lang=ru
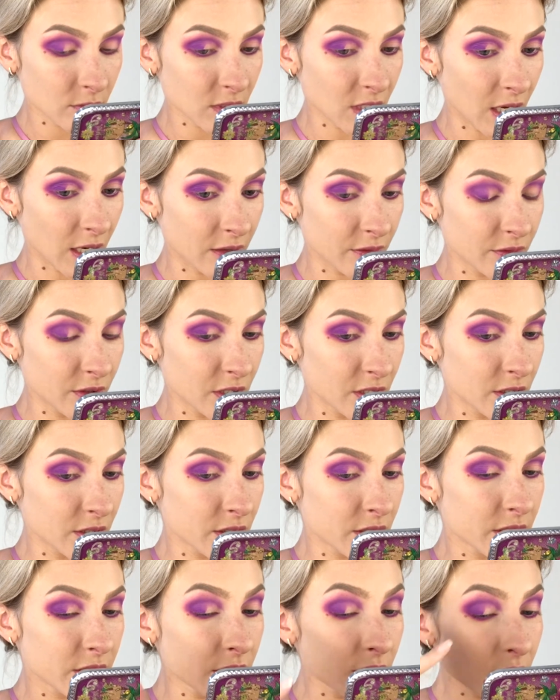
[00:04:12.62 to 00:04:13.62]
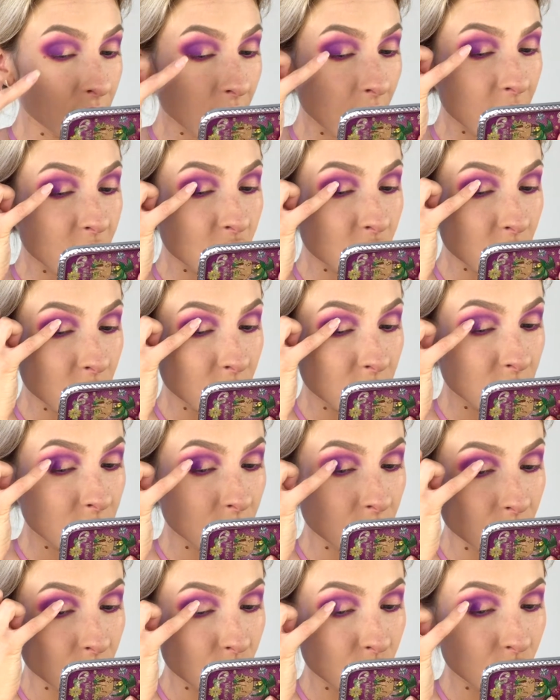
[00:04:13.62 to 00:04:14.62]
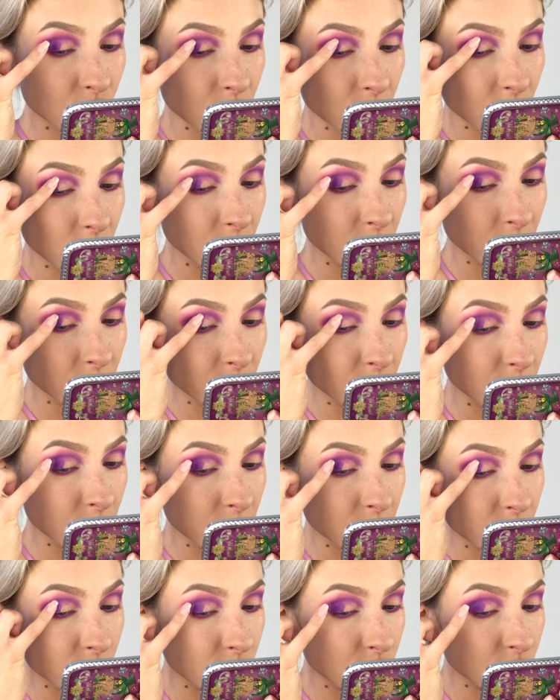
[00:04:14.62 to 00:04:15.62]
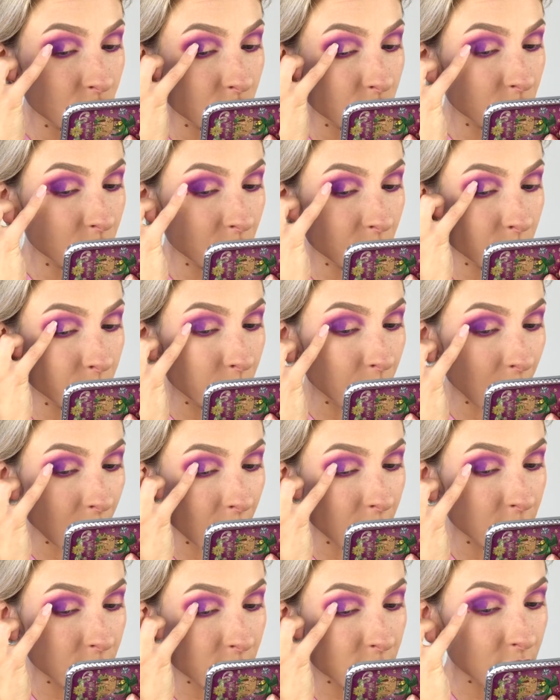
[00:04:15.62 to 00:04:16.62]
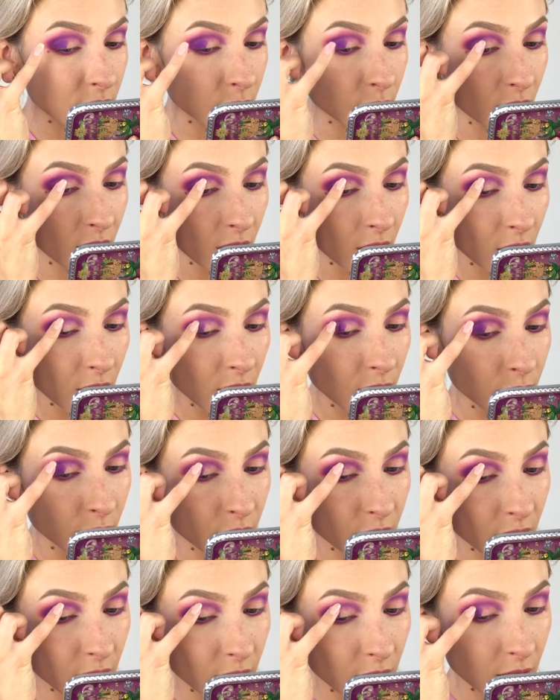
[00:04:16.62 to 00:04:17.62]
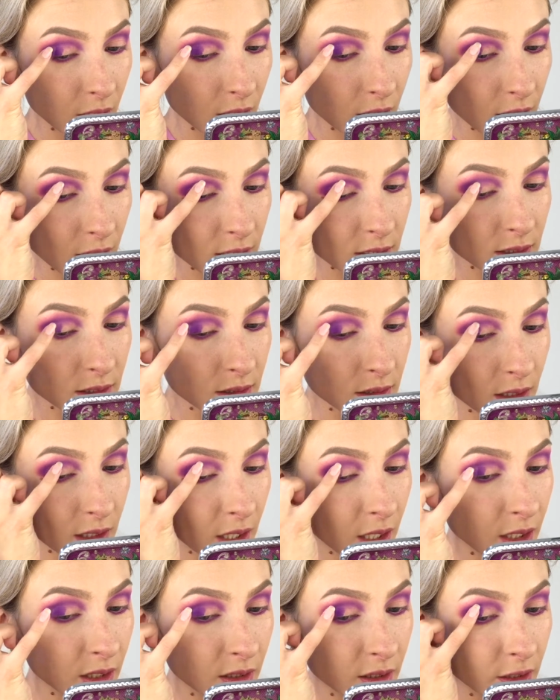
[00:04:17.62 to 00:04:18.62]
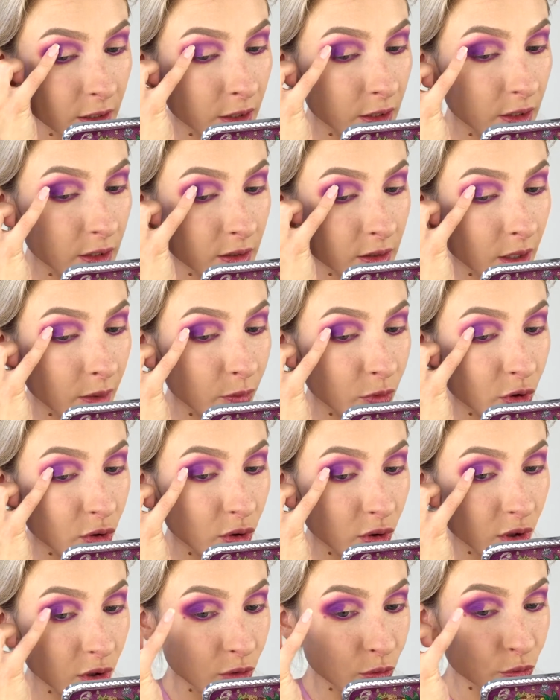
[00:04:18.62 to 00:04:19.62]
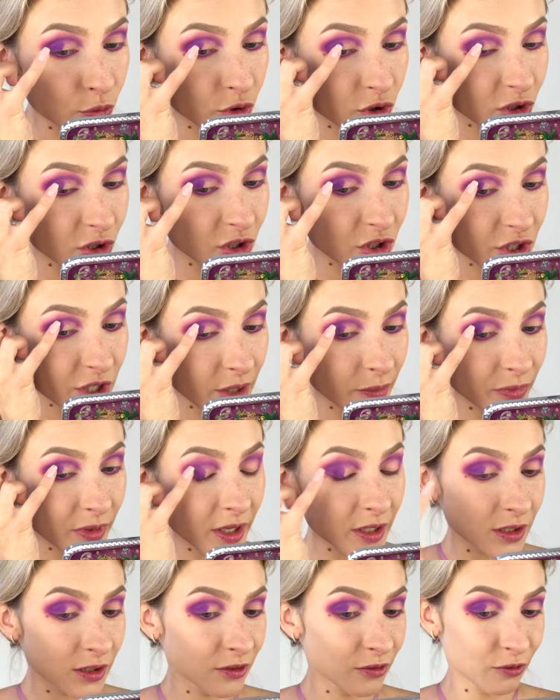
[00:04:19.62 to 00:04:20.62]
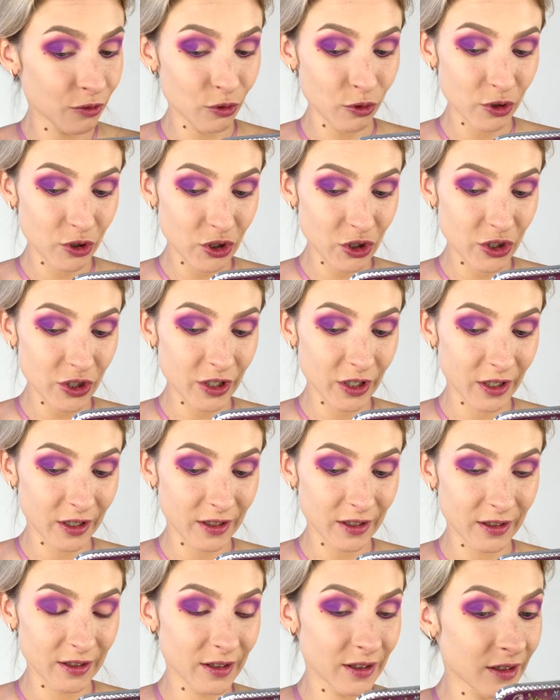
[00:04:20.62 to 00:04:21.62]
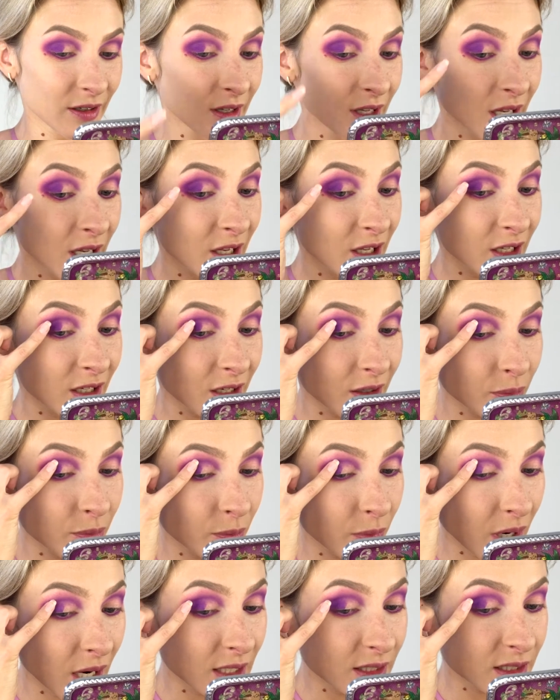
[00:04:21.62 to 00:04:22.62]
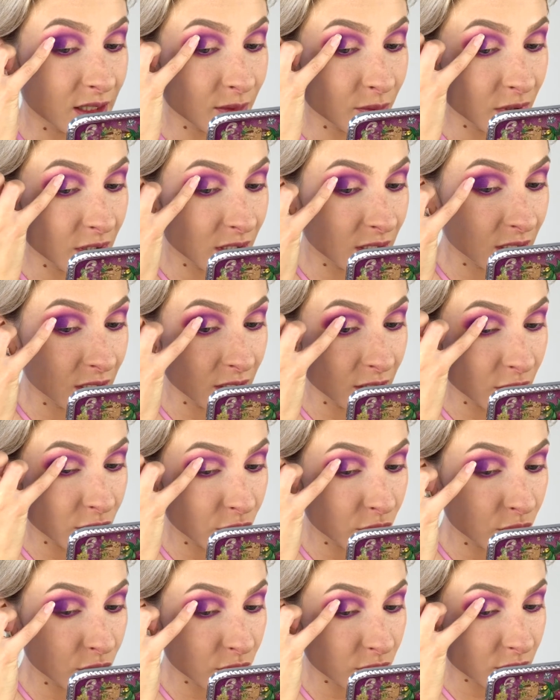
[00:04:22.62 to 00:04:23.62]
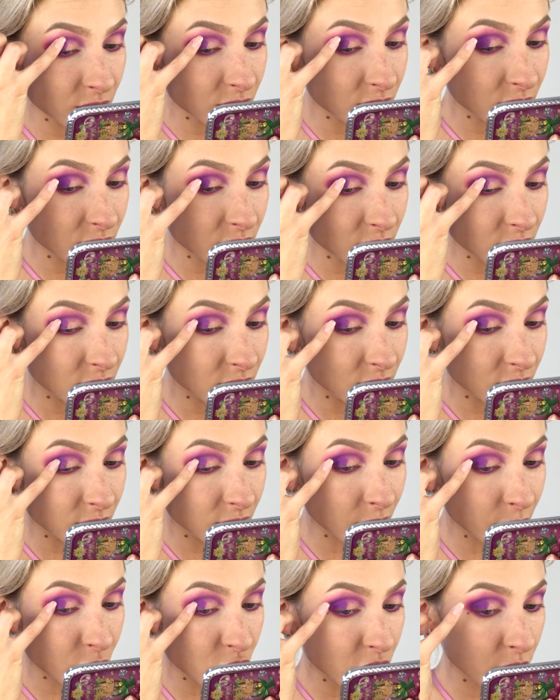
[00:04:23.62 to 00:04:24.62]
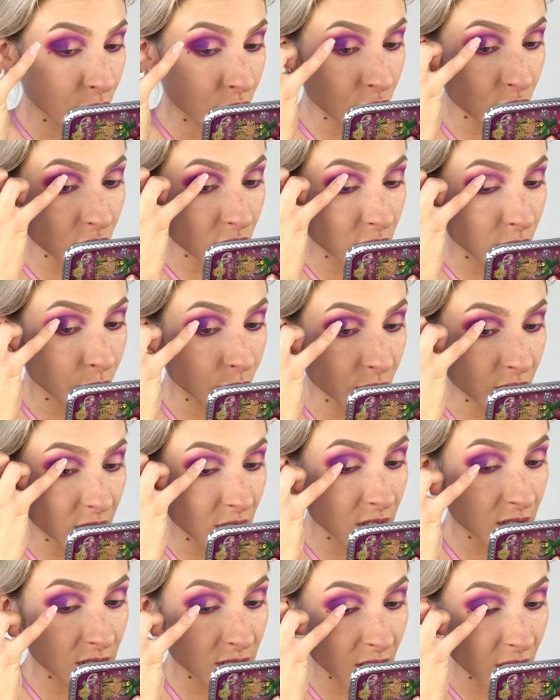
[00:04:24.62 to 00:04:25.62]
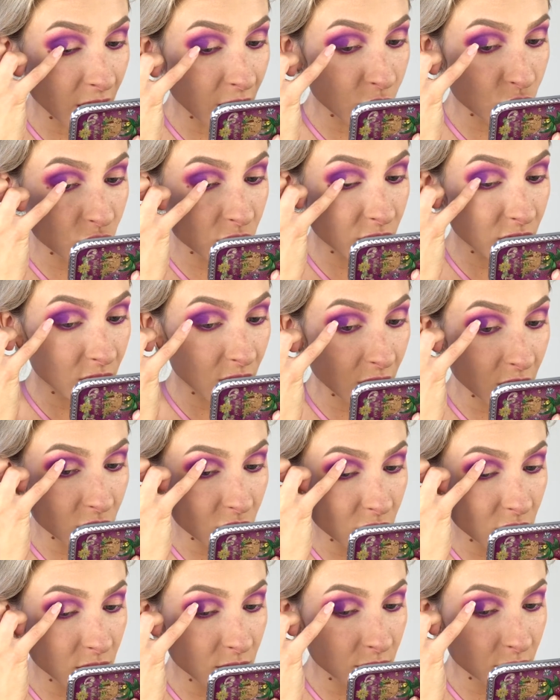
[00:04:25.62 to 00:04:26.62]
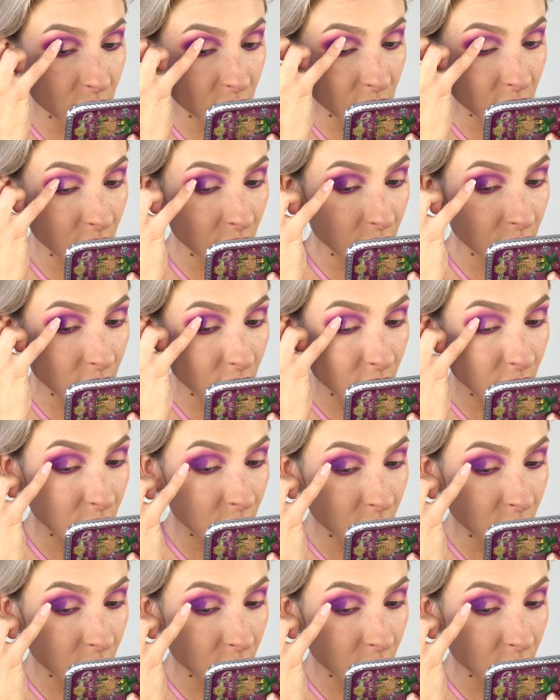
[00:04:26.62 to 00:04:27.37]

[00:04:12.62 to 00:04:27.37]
Как видите, ложится все и кистью, и пальцем прекрасно и намного лучше, чем на сводчах э, пальцем и кистью. Вообще просто потрясающего качества тени.